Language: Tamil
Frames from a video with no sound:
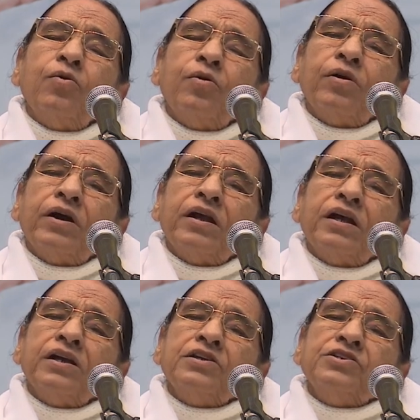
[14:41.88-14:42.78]
அந்த
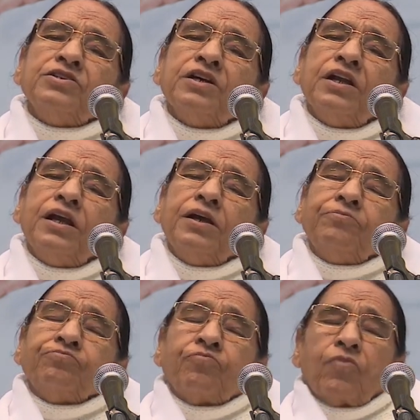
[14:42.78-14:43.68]
அன்பு
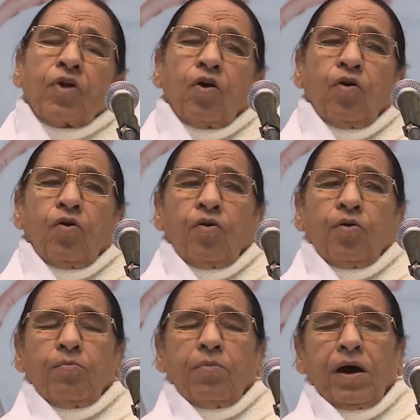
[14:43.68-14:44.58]
சுரூபத்தின் காரணமாக
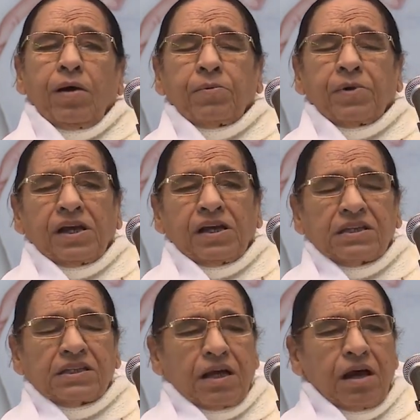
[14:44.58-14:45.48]

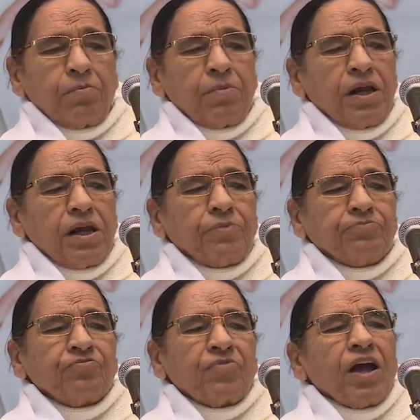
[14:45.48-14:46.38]
பாபாவிடமிருந்து
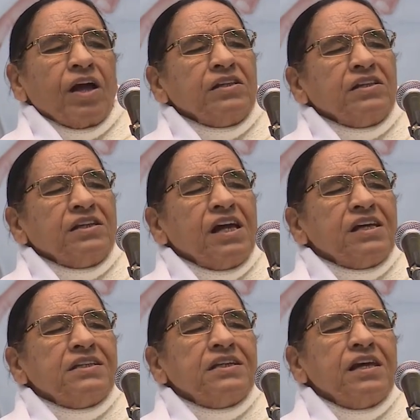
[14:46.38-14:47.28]

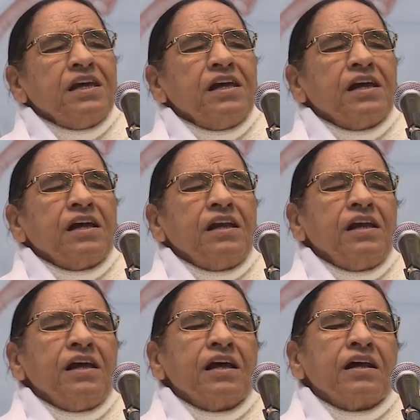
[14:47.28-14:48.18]
கிளியரான
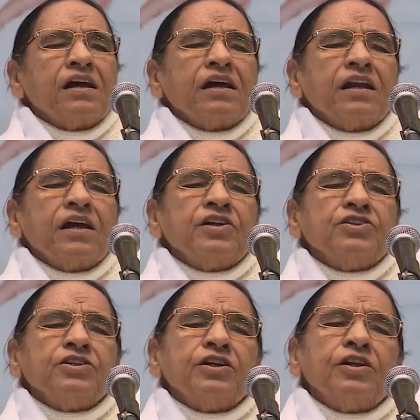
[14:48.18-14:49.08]
டைரக்ஷன் கேப் செய்து
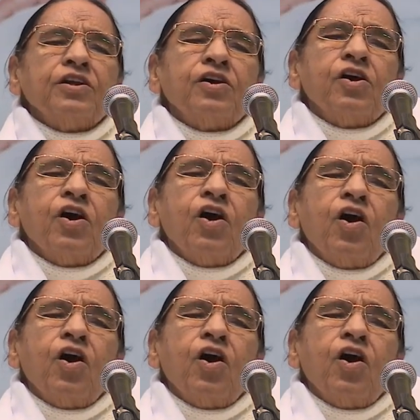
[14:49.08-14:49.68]
கொள்ள முடியும்